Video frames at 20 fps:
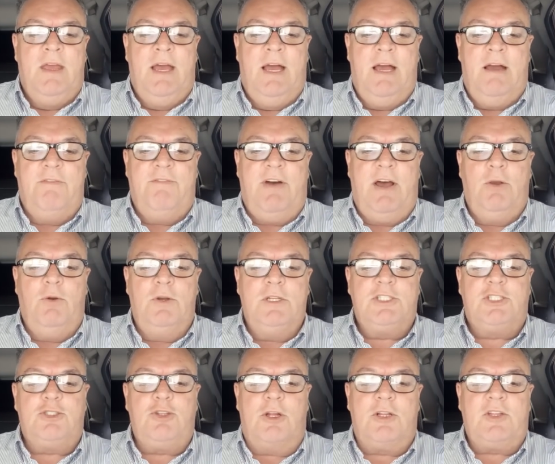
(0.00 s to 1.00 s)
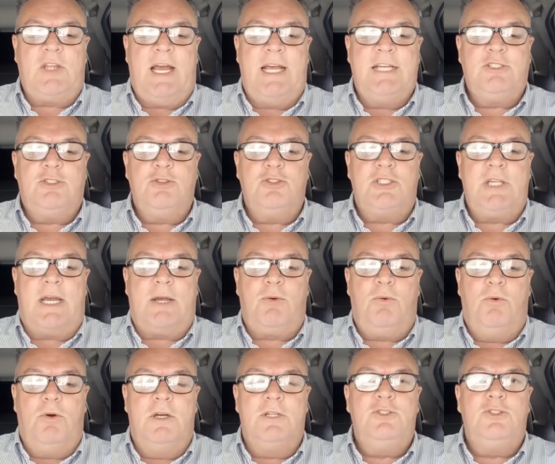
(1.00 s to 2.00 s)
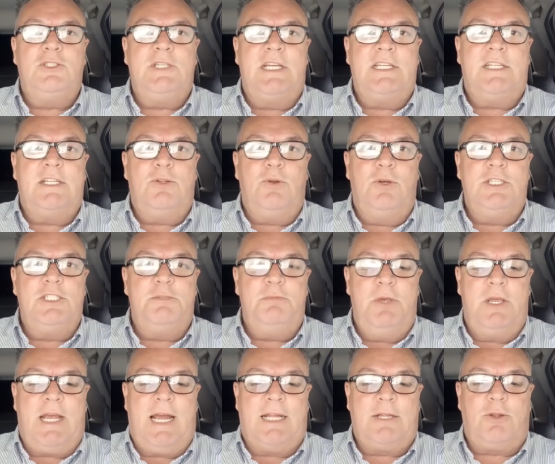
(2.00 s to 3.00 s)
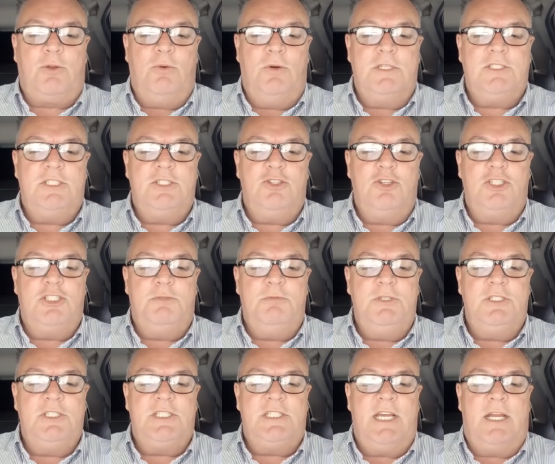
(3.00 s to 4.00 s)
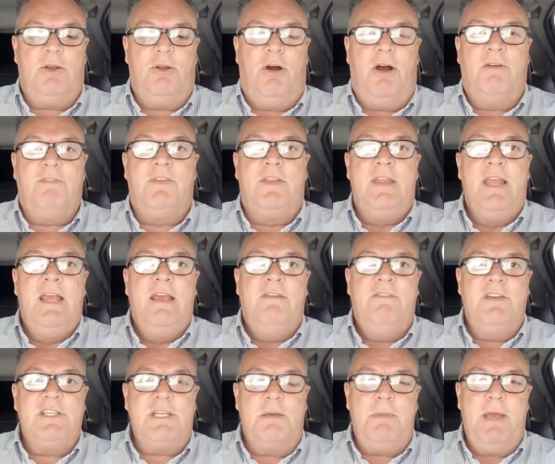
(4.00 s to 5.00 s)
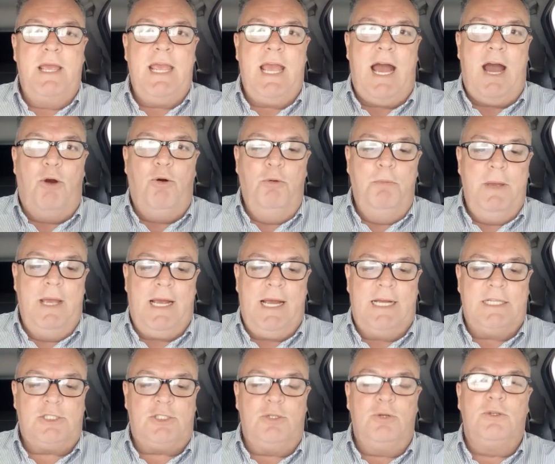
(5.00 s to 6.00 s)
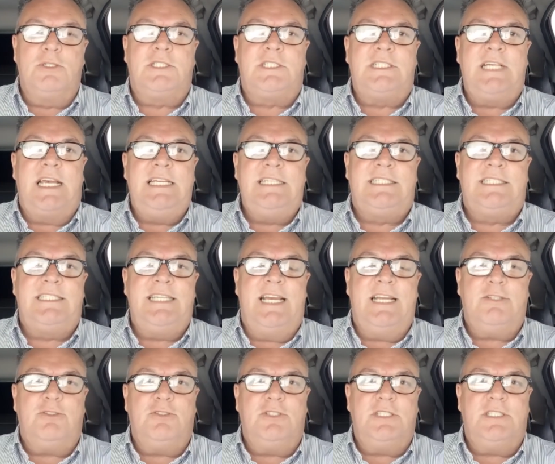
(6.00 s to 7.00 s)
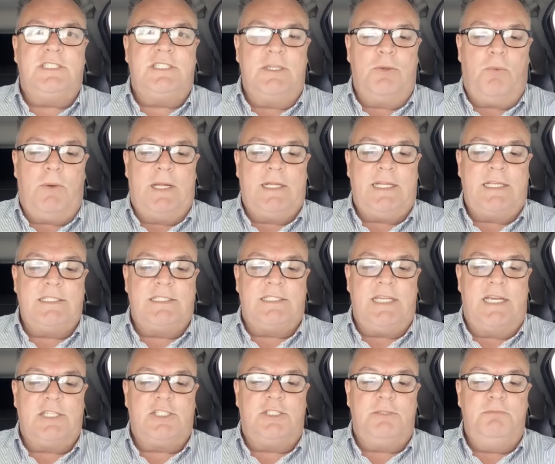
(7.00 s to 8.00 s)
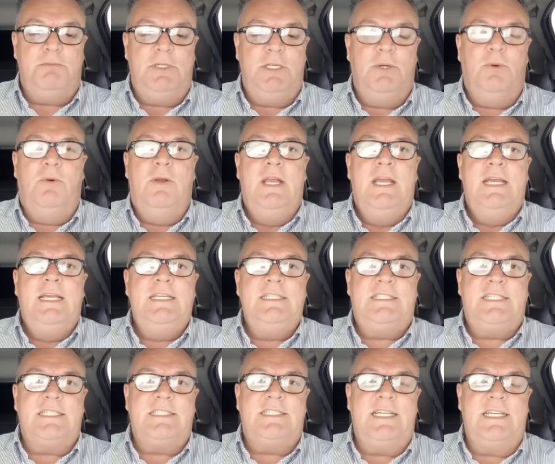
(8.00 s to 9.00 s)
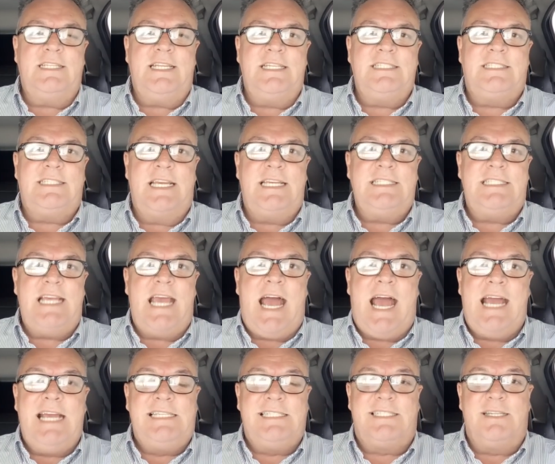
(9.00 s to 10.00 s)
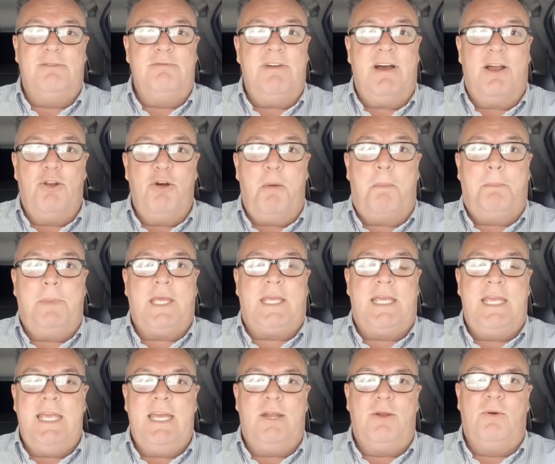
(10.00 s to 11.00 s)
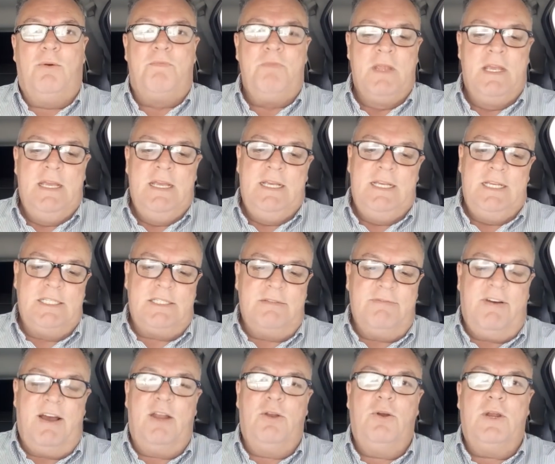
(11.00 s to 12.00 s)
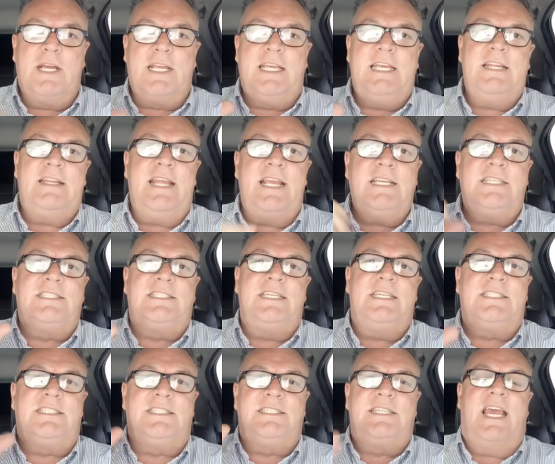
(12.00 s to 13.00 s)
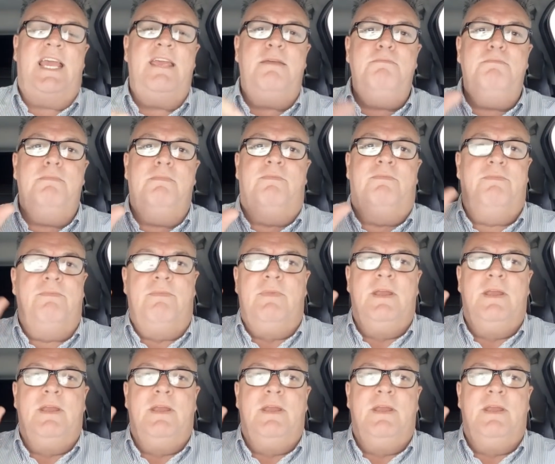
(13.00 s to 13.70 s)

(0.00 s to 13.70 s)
Uh, valores totais dos acordos entre 2014 e 2019. Veja bem, a Uber gastou R$ 657.066, é um valor pequeno. Esse valor aqui tem que ser 100